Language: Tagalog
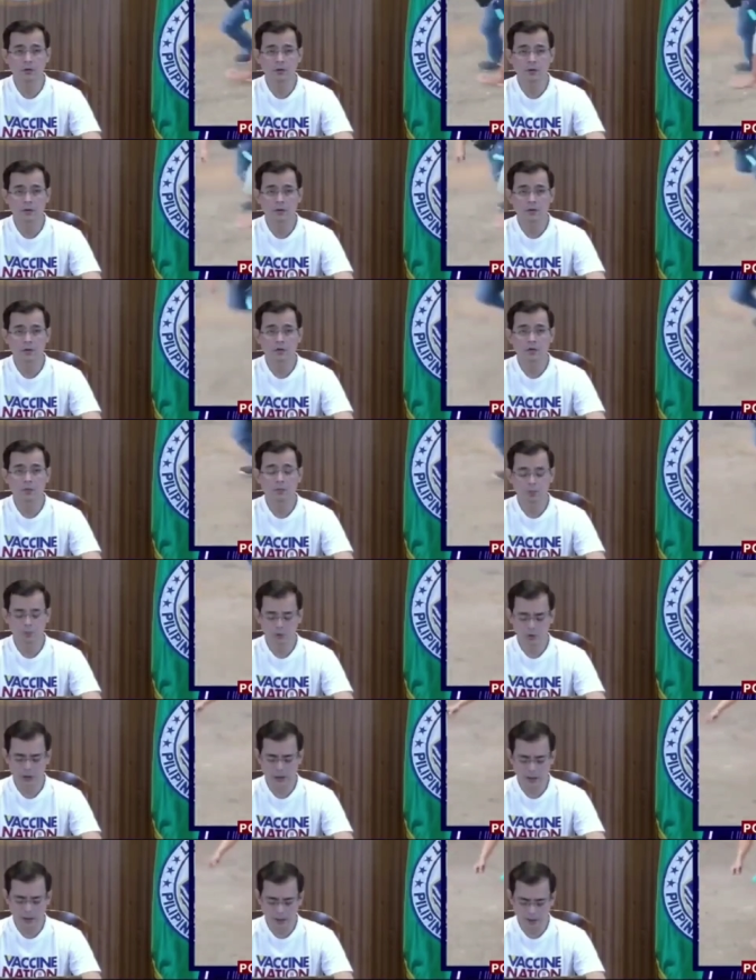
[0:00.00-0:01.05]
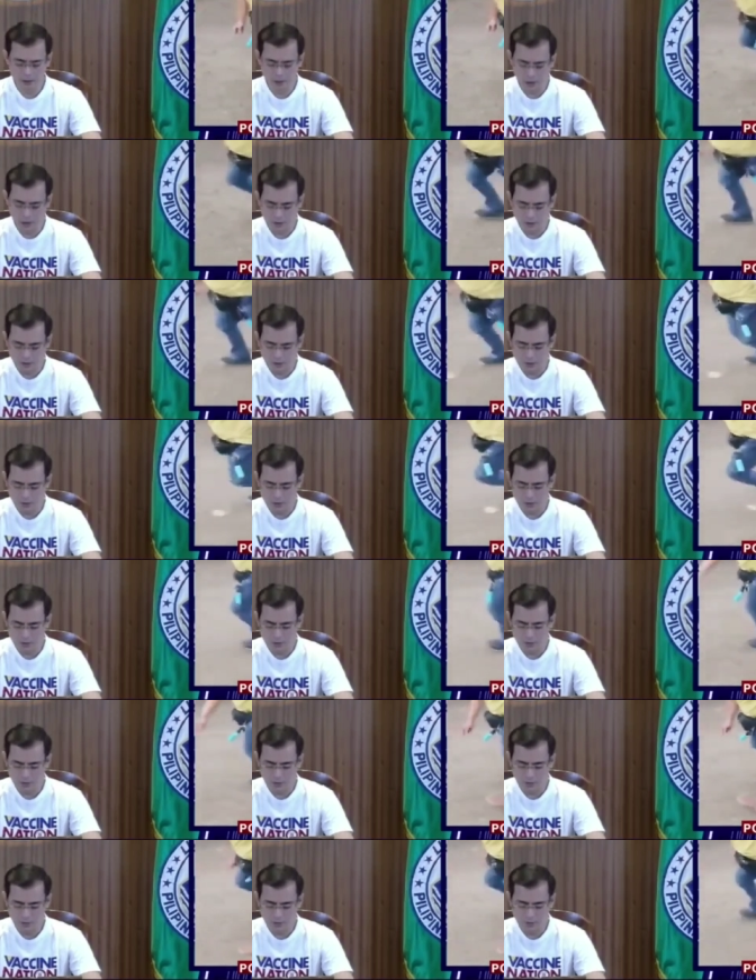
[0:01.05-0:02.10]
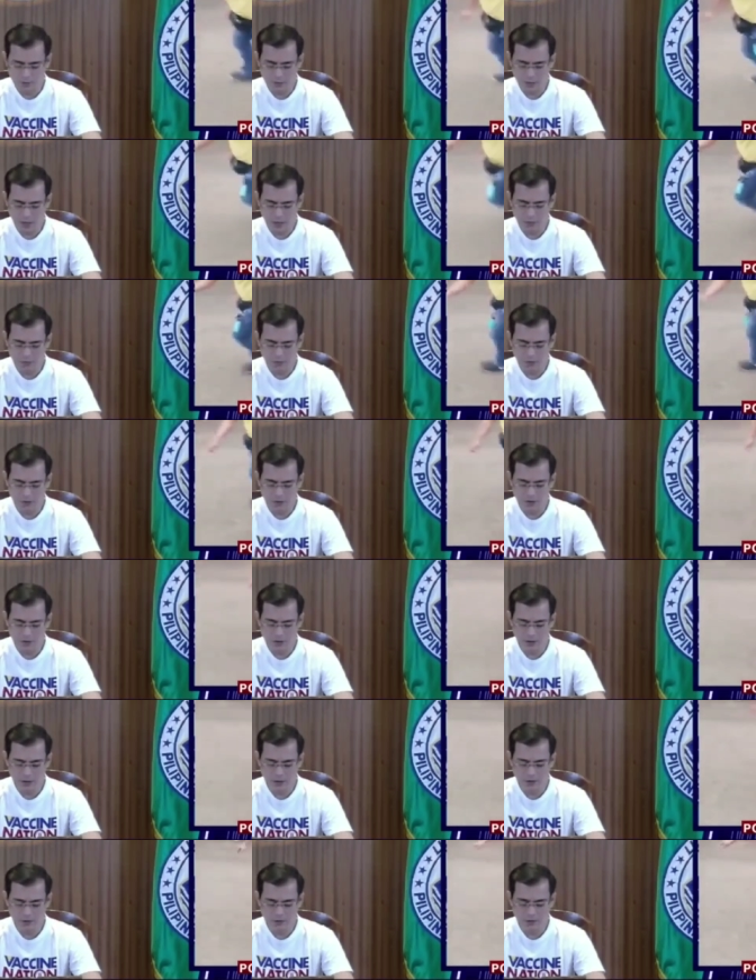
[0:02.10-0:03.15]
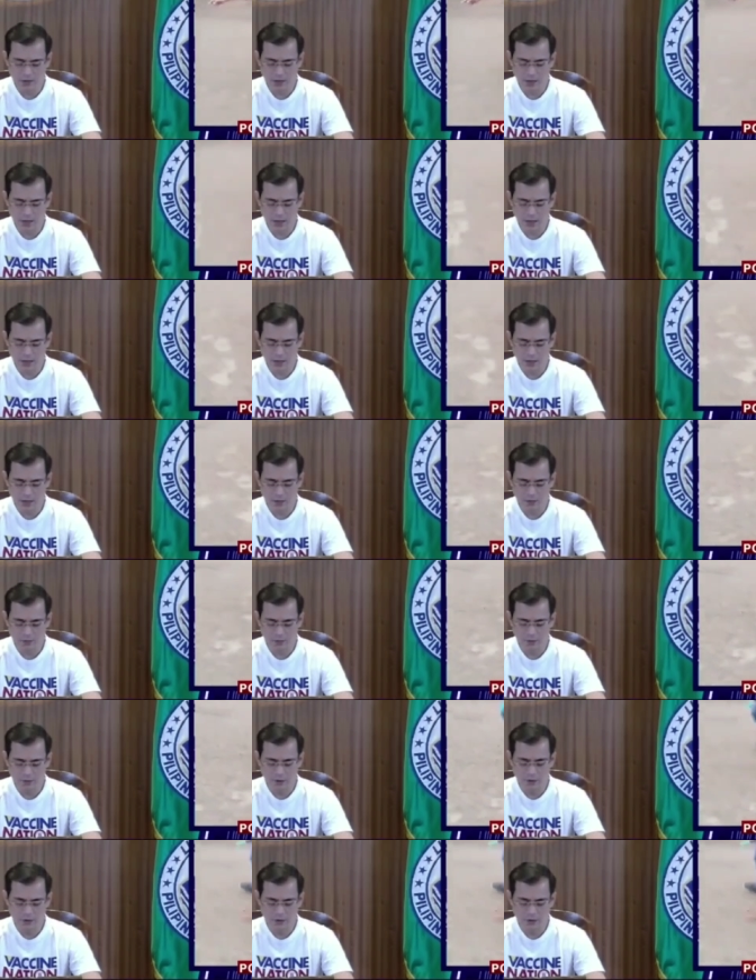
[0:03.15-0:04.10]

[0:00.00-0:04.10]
Doon po siya nagtago. Nakuha siya nung isang araw